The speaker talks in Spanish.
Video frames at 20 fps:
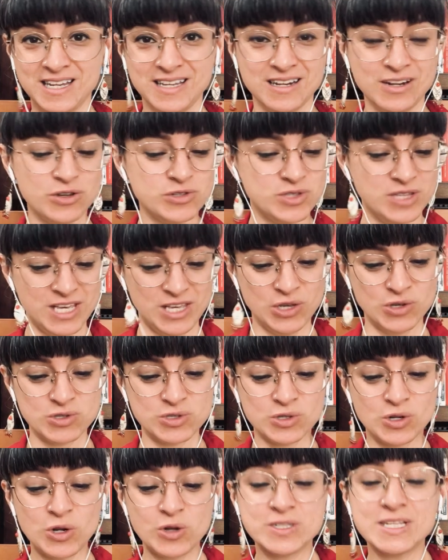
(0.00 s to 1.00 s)
los
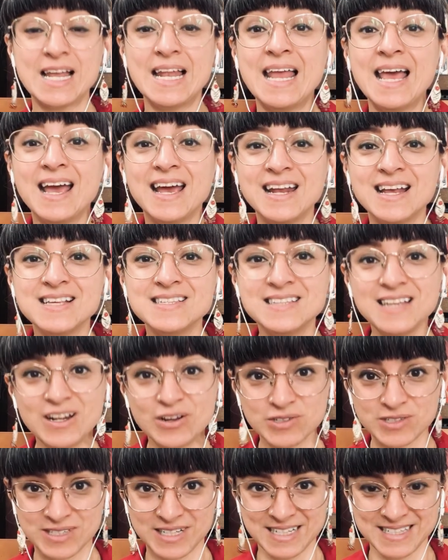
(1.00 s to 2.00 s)
niños, los alegres y
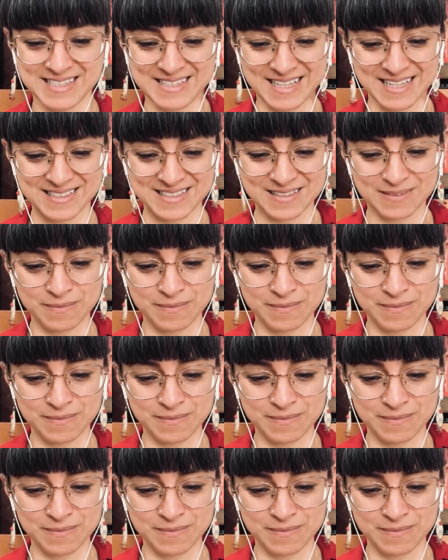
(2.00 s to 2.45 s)
los tristes.